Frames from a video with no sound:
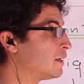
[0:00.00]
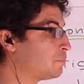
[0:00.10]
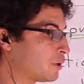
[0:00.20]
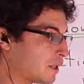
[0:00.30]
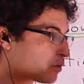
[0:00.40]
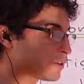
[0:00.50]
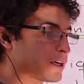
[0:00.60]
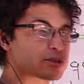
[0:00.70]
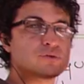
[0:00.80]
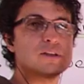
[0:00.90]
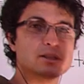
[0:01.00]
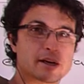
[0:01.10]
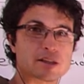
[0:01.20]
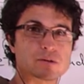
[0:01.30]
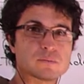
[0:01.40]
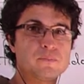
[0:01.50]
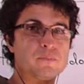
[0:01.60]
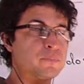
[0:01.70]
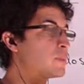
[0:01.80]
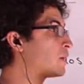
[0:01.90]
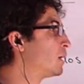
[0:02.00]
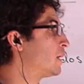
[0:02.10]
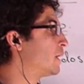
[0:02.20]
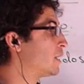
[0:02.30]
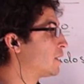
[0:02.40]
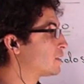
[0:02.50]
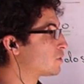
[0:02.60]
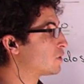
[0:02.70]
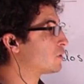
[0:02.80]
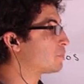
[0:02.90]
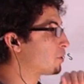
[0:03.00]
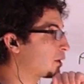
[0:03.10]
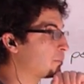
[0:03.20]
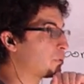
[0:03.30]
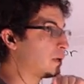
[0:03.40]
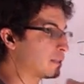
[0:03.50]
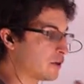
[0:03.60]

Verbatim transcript: y puede encontrarse un discreto. Eso, por ejemplo, en la